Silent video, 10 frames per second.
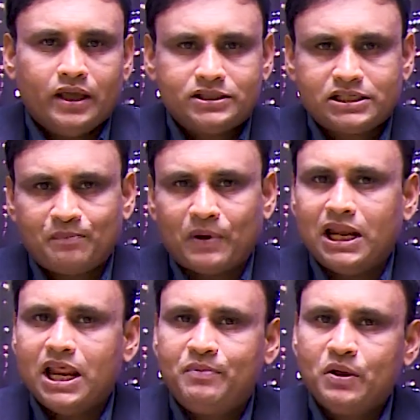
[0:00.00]
इससे
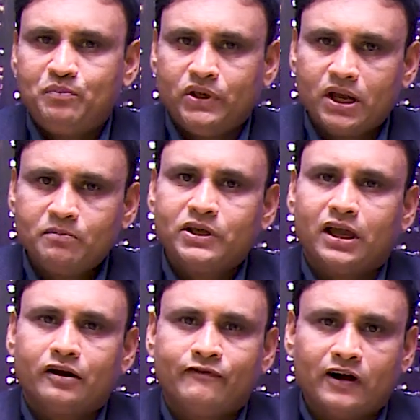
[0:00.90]
पहले भी पीएम
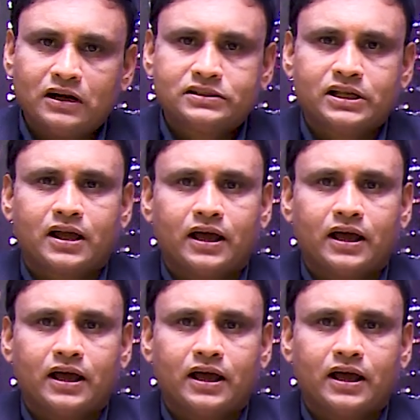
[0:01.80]
केयर फंड से